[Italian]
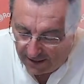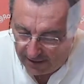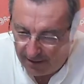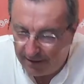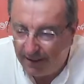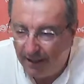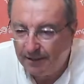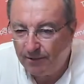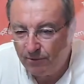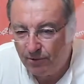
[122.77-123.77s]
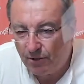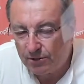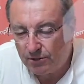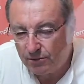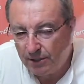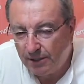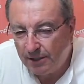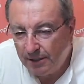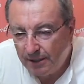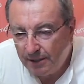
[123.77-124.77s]
dilettanti, juniores e così,
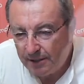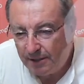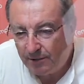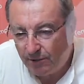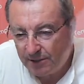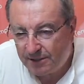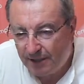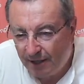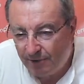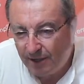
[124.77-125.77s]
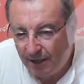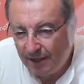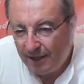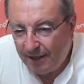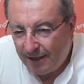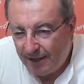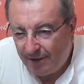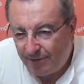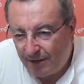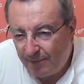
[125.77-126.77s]
dico questa è, una, è
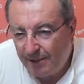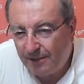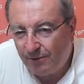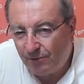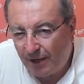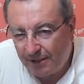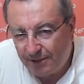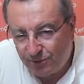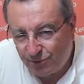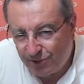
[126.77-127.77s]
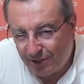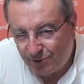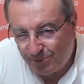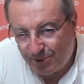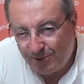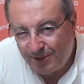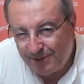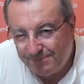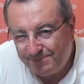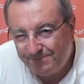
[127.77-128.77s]
veramente un grande successo per noi.
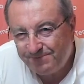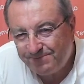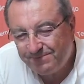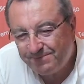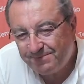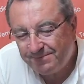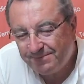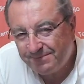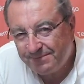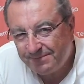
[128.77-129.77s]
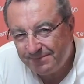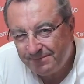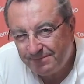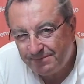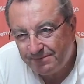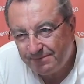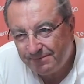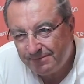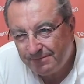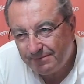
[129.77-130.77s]
Assolutamente. Ascolti, com'è andata
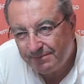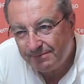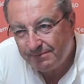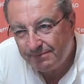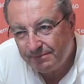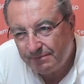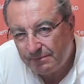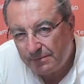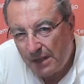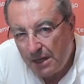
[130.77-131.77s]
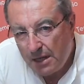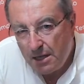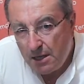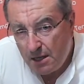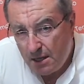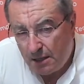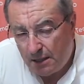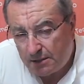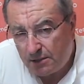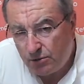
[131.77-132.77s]
la stagione ciclistica dei giovanissimi? La
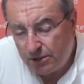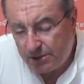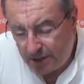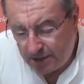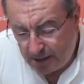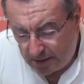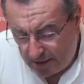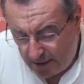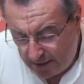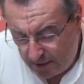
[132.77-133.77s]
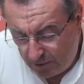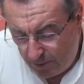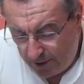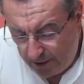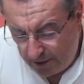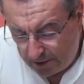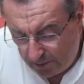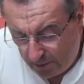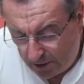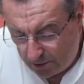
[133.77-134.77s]
stagione ciclistica sta andando
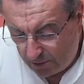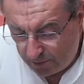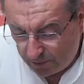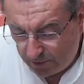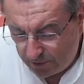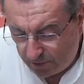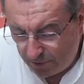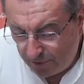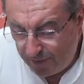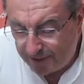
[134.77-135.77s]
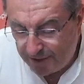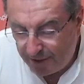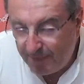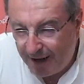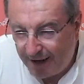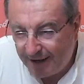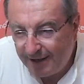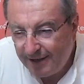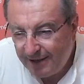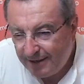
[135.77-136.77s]
benissimo, adesso sono, sono diversi al mare,
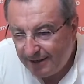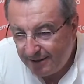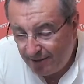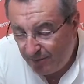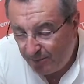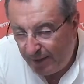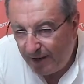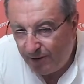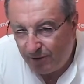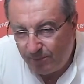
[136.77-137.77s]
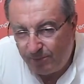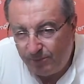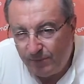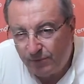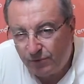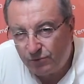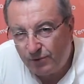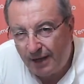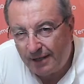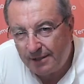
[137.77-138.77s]
ne ho un paio
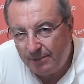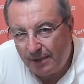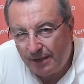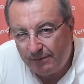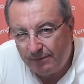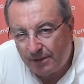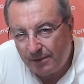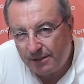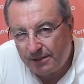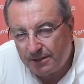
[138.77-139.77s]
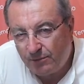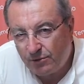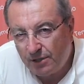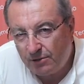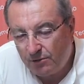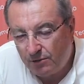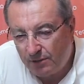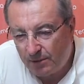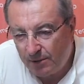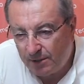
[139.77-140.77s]
infortunati, ma veramente stiamo andando
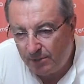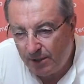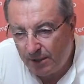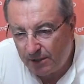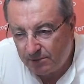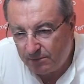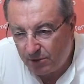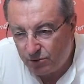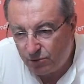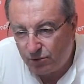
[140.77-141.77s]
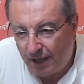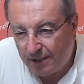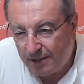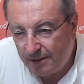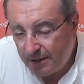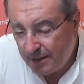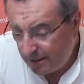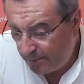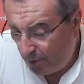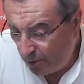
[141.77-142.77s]
veramente bene, risultati
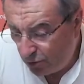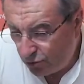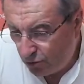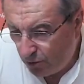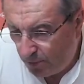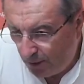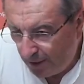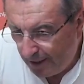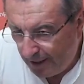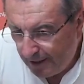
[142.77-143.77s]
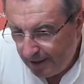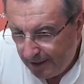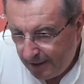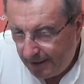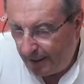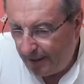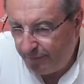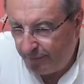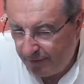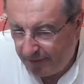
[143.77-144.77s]
che poi non sono poi la, la
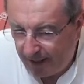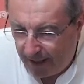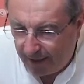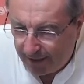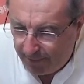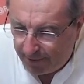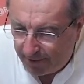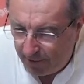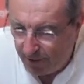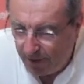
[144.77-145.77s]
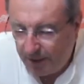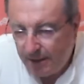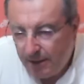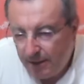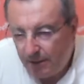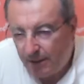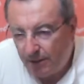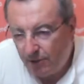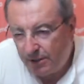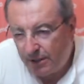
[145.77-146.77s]
linfa vitale eh, per noi, perché a
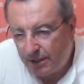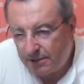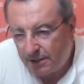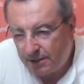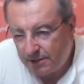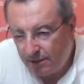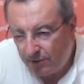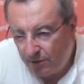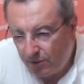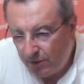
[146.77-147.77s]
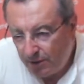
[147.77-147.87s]
noi interessa che siano